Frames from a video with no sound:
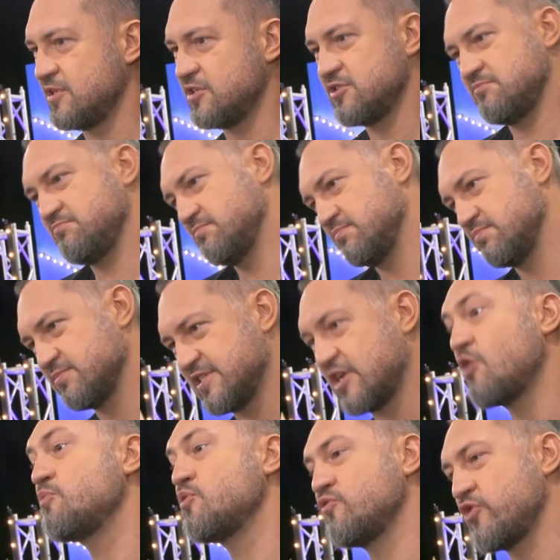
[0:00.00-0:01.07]
Także
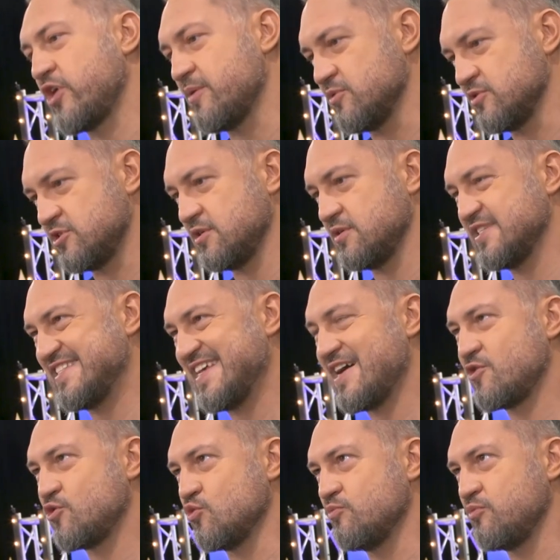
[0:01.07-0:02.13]
zakomplowujemy się,
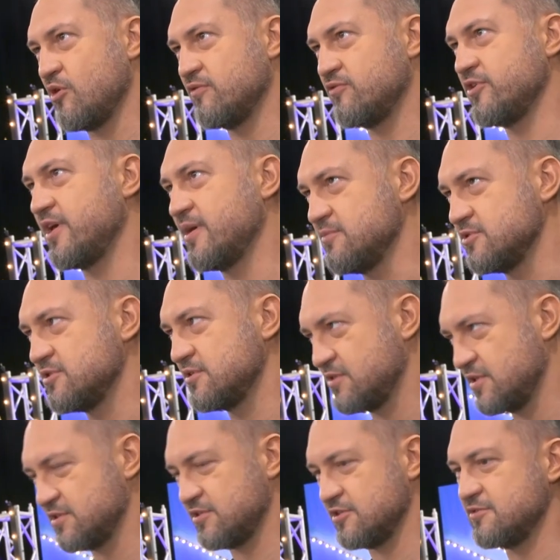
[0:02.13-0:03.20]
zakumplowujemy się,
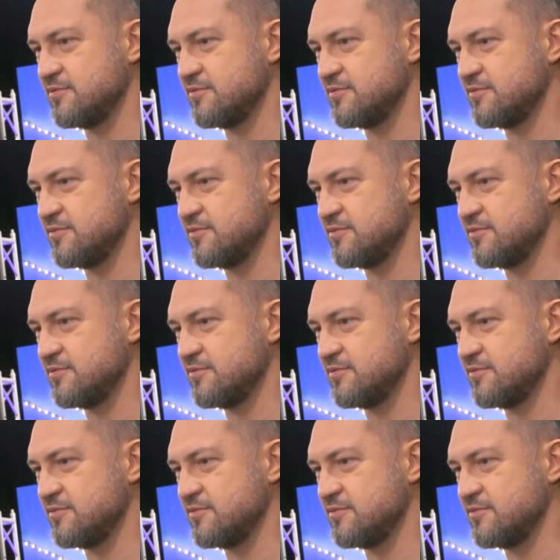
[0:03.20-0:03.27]
to jest to